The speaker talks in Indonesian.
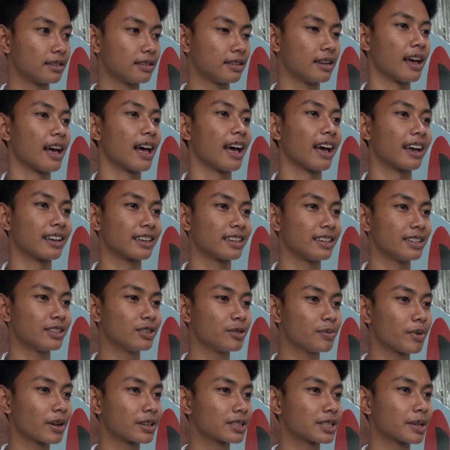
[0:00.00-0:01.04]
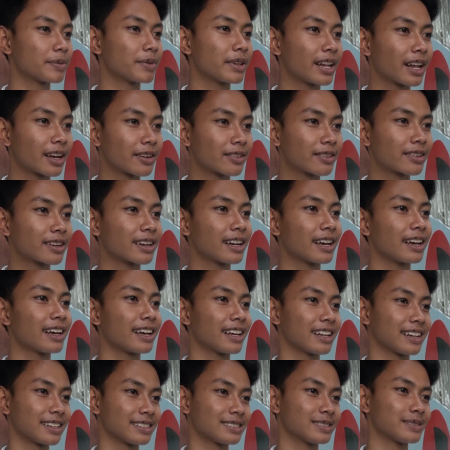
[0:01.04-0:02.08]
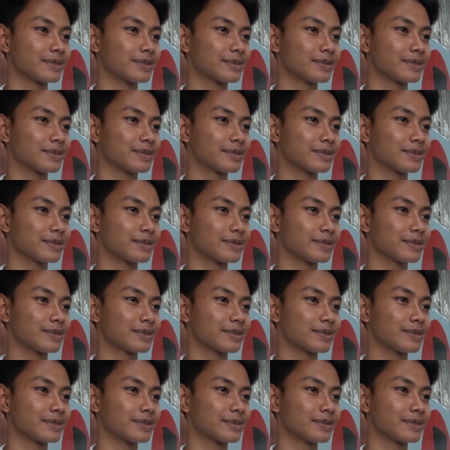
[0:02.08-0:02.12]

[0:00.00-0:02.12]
nah gitu baru satunya aku kenal